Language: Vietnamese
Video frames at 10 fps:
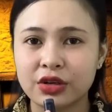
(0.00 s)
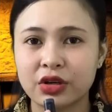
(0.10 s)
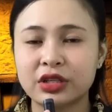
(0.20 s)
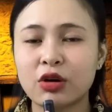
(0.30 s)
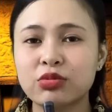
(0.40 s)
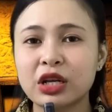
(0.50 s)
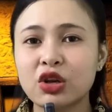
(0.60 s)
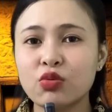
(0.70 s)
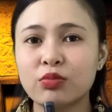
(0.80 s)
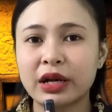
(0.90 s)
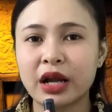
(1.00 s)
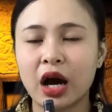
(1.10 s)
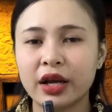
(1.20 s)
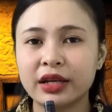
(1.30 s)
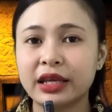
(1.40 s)
rồi trong cái lúc mà
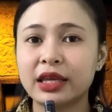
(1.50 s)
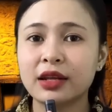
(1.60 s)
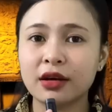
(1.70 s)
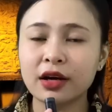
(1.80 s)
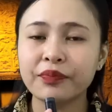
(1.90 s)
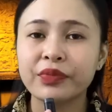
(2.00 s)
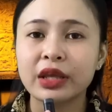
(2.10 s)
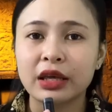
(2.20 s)
đợi này kia nữa,